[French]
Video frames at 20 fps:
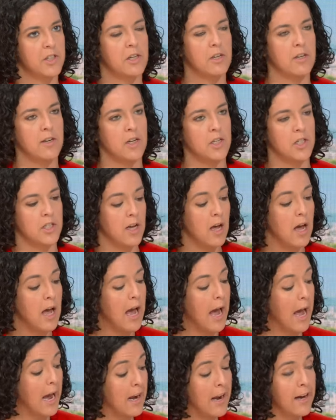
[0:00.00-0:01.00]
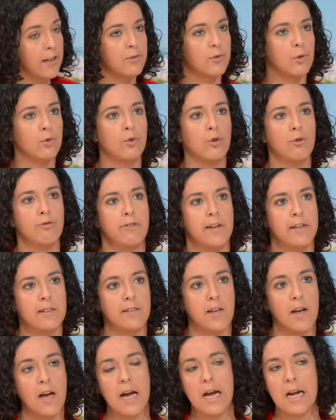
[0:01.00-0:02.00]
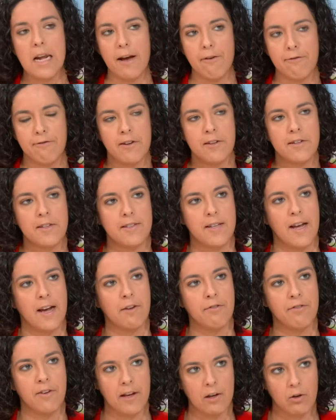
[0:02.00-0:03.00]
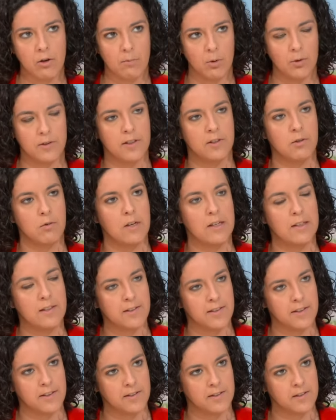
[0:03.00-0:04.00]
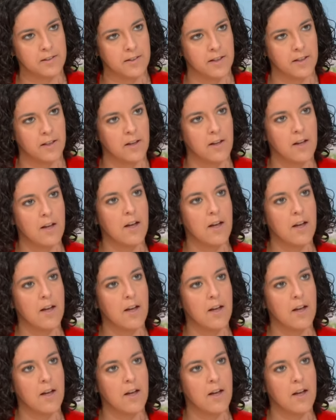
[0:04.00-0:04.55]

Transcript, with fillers: de l'énergie Elle acte de fait la fin des tarifs réglementés de l'électricité. Marie Toussaint vous